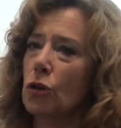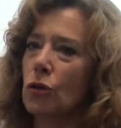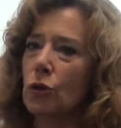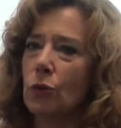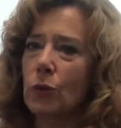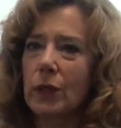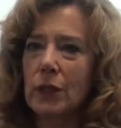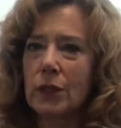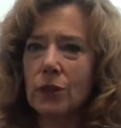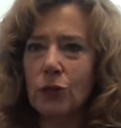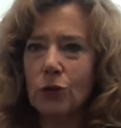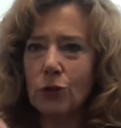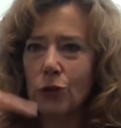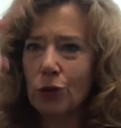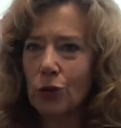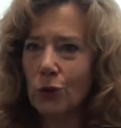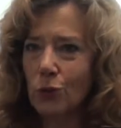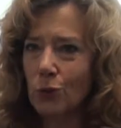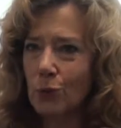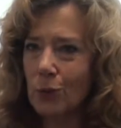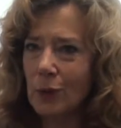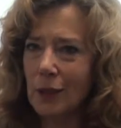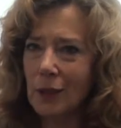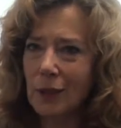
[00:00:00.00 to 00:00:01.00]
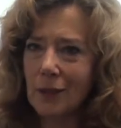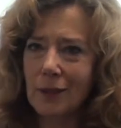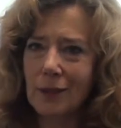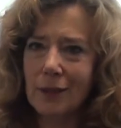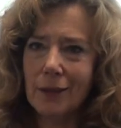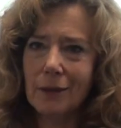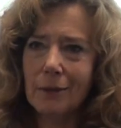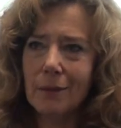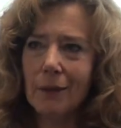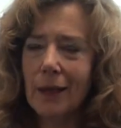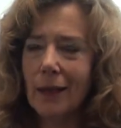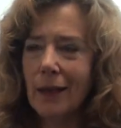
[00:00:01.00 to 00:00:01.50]
nuestras subidas
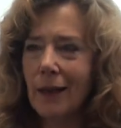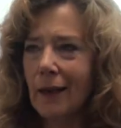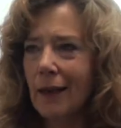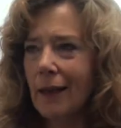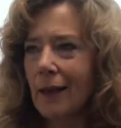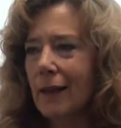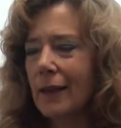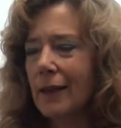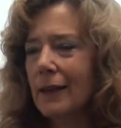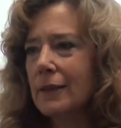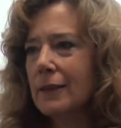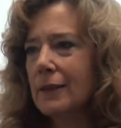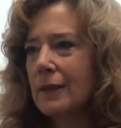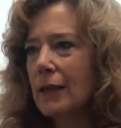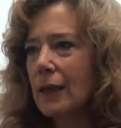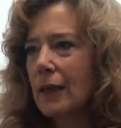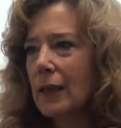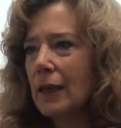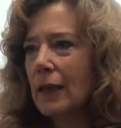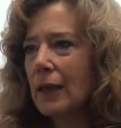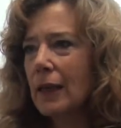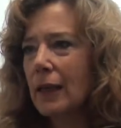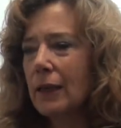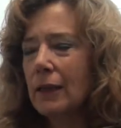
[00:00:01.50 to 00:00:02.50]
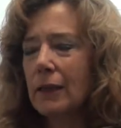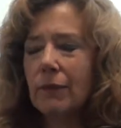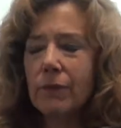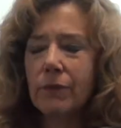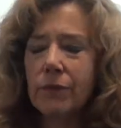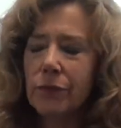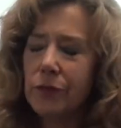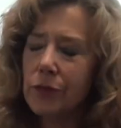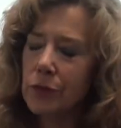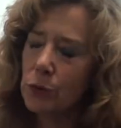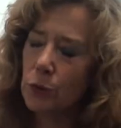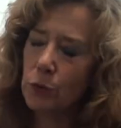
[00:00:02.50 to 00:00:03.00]
y bajadas que
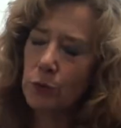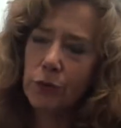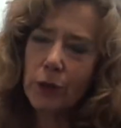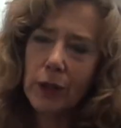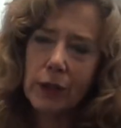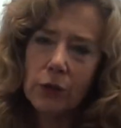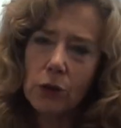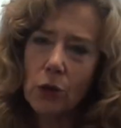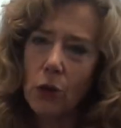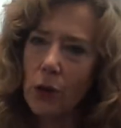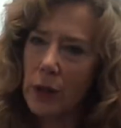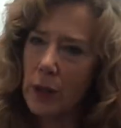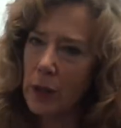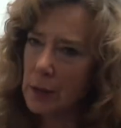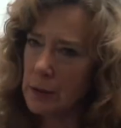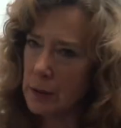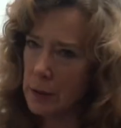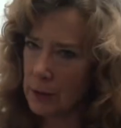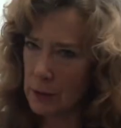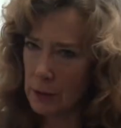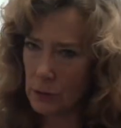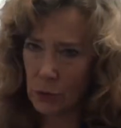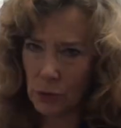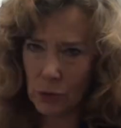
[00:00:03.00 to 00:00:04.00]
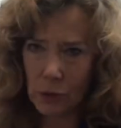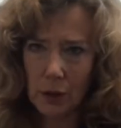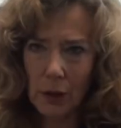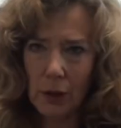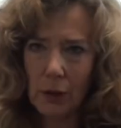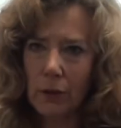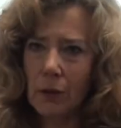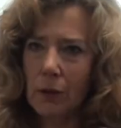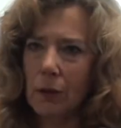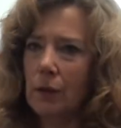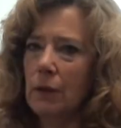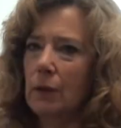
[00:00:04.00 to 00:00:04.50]
sufre toda
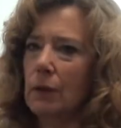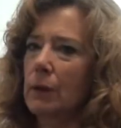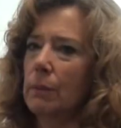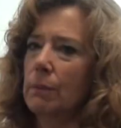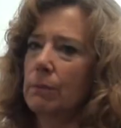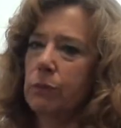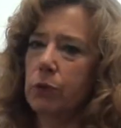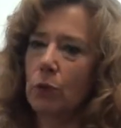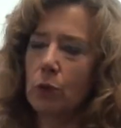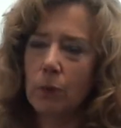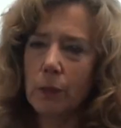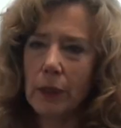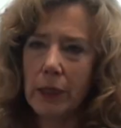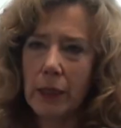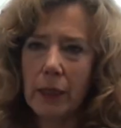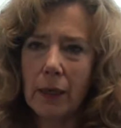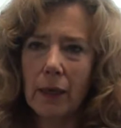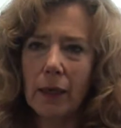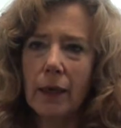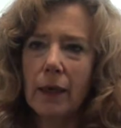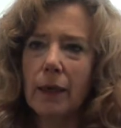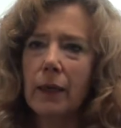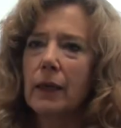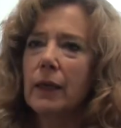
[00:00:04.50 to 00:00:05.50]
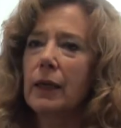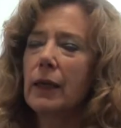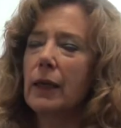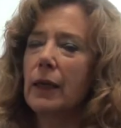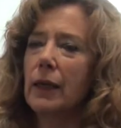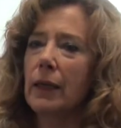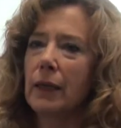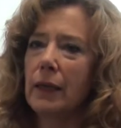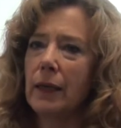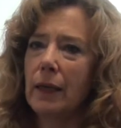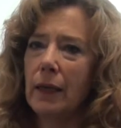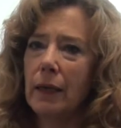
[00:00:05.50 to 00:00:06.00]
institución, pública
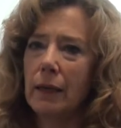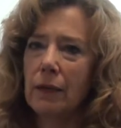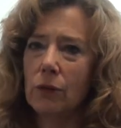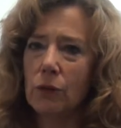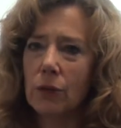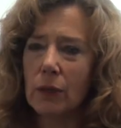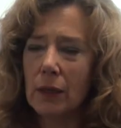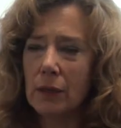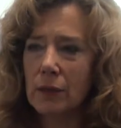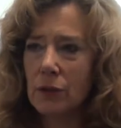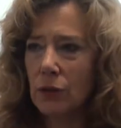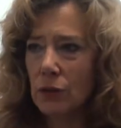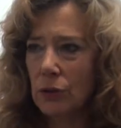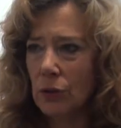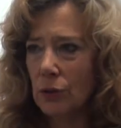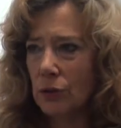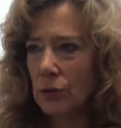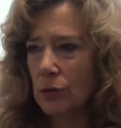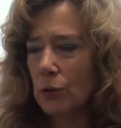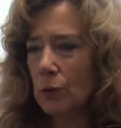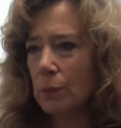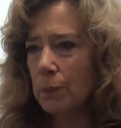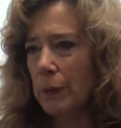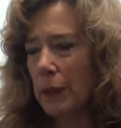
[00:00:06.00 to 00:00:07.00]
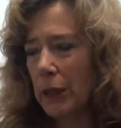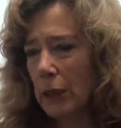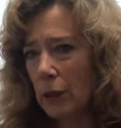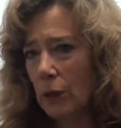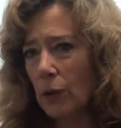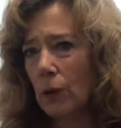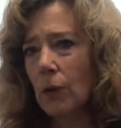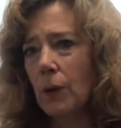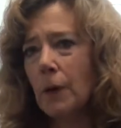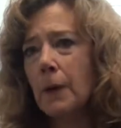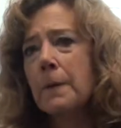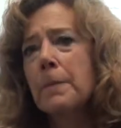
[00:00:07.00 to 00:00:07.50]
y de educación
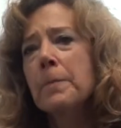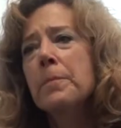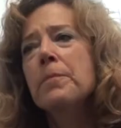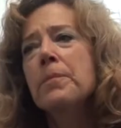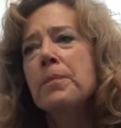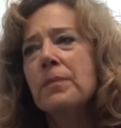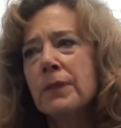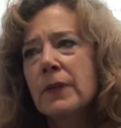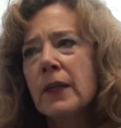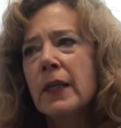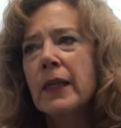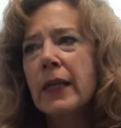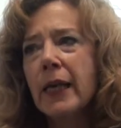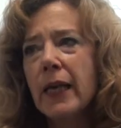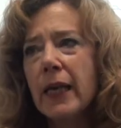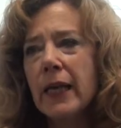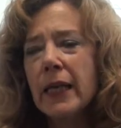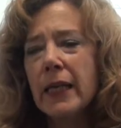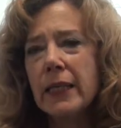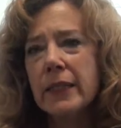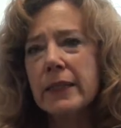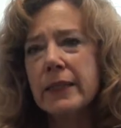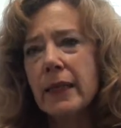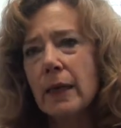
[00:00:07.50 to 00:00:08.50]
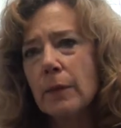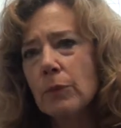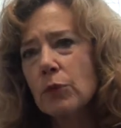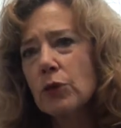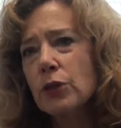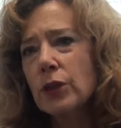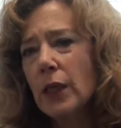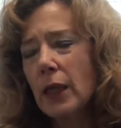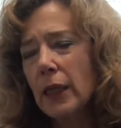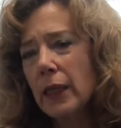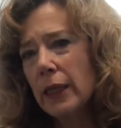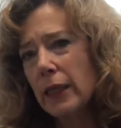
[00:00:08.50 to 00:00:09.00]
superior, que estamos
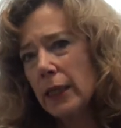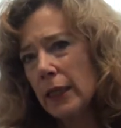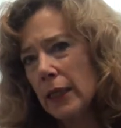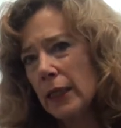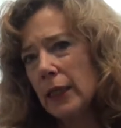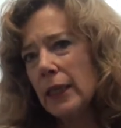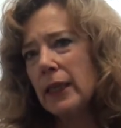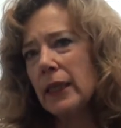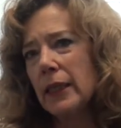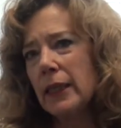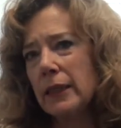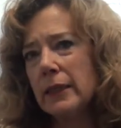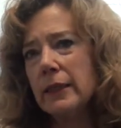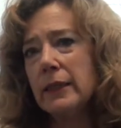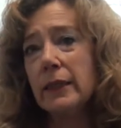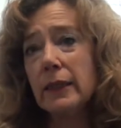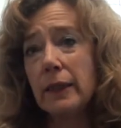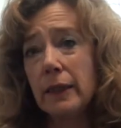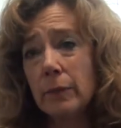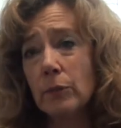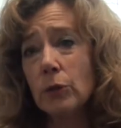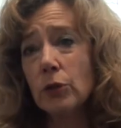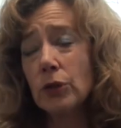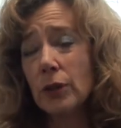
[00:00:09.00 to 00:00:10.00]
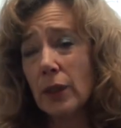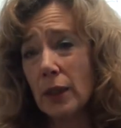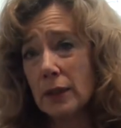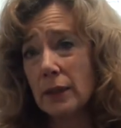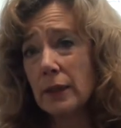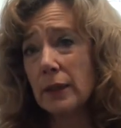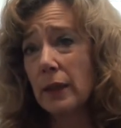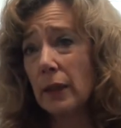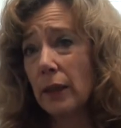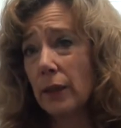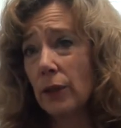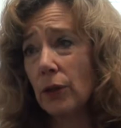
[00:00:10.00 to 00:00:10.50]
aquí y seguimos
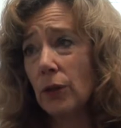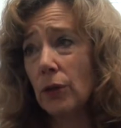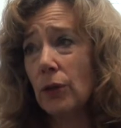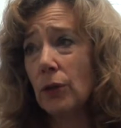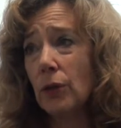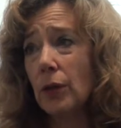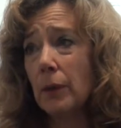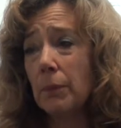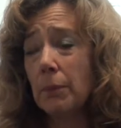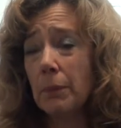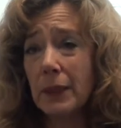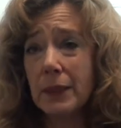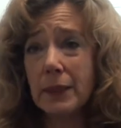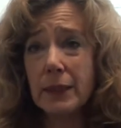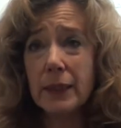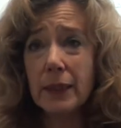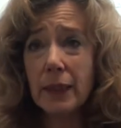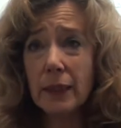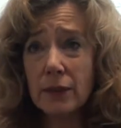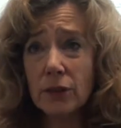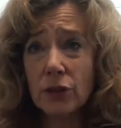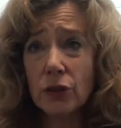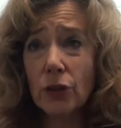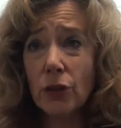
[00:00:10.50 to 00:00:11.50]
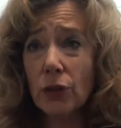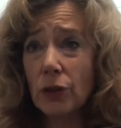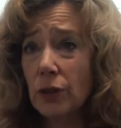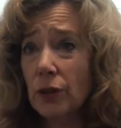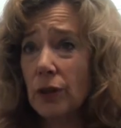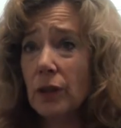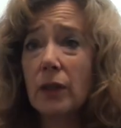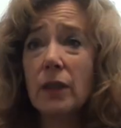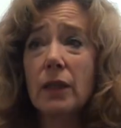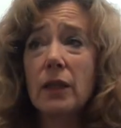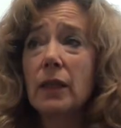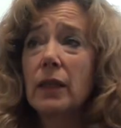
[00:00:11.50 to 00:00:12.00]
haciendo
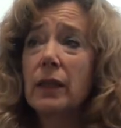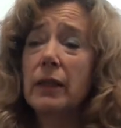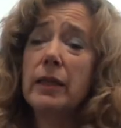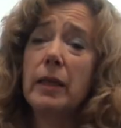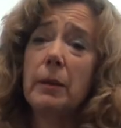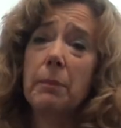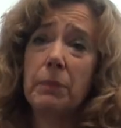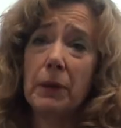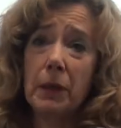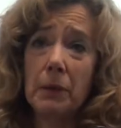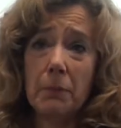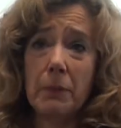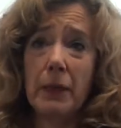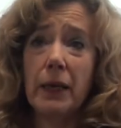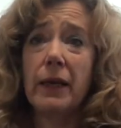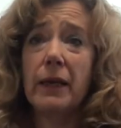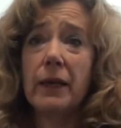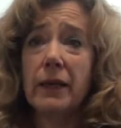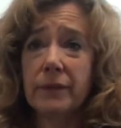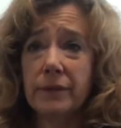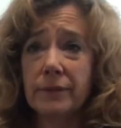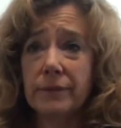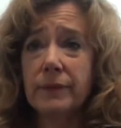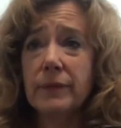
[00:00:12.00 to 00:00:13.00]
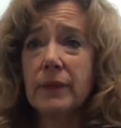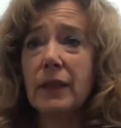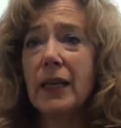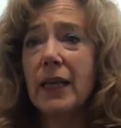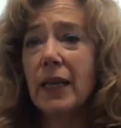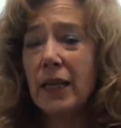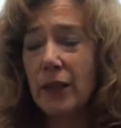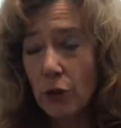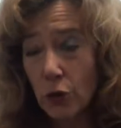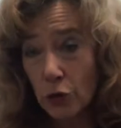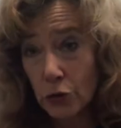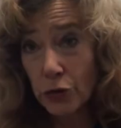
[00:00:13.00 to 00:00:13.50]
investigación de primera
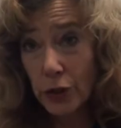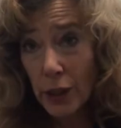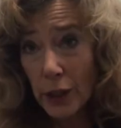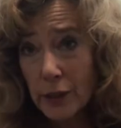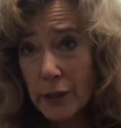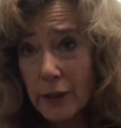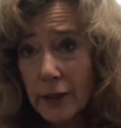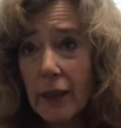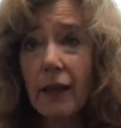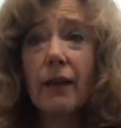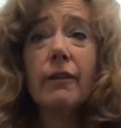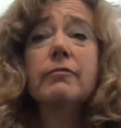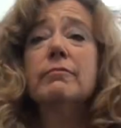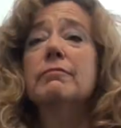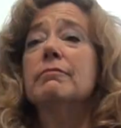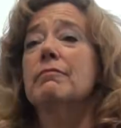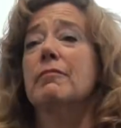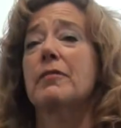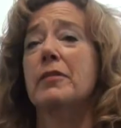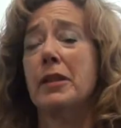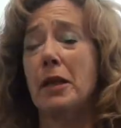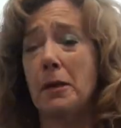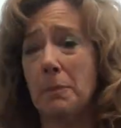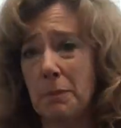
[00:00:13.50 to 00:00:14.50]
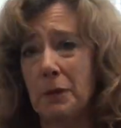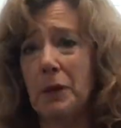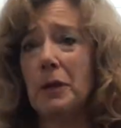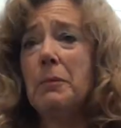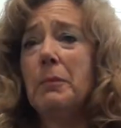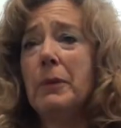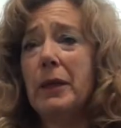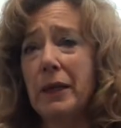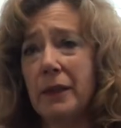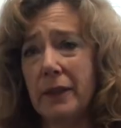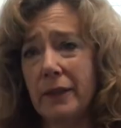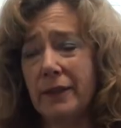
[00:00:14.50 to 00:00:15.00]
y docencia de
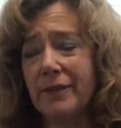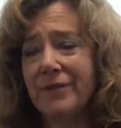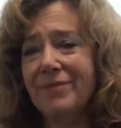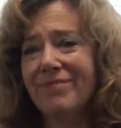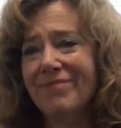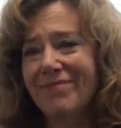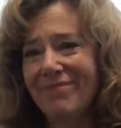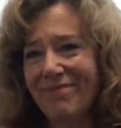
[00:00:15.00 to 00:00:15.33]
primera.